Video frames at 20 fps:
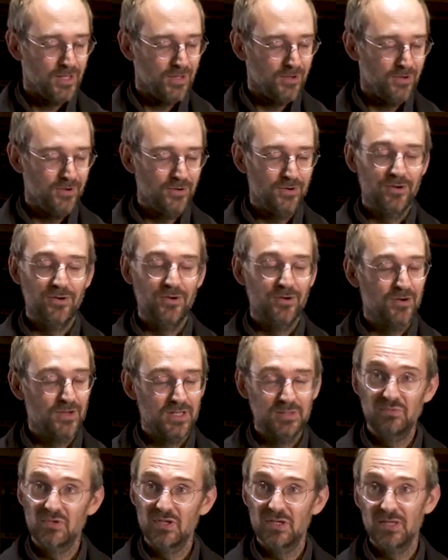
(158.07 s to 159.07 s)

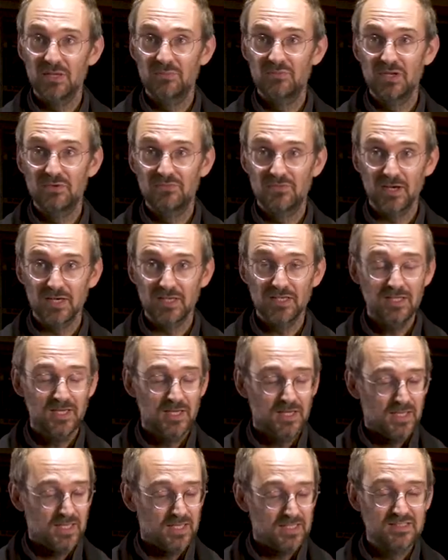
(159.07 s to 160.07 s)
et, puis, et puis le ferry, et
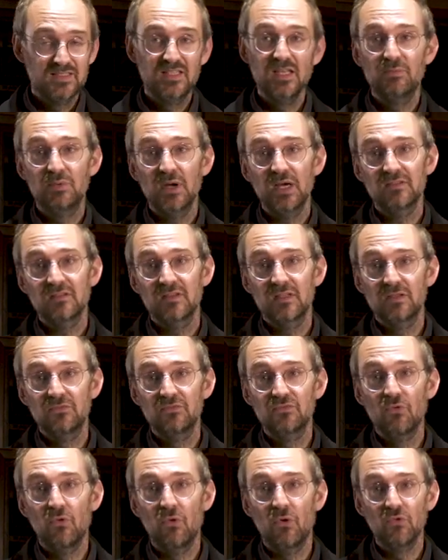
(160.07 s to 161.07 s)
ils se déplacent ils
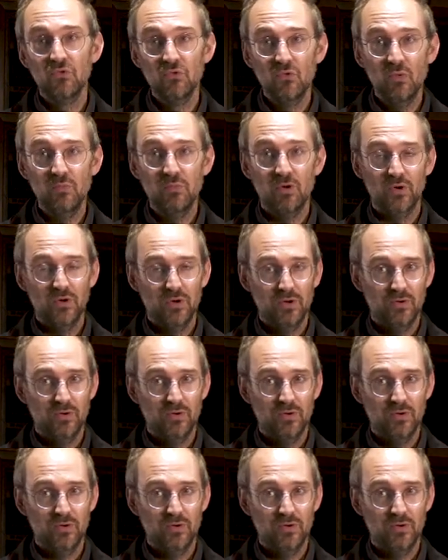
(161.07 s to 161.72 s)
vont en nombre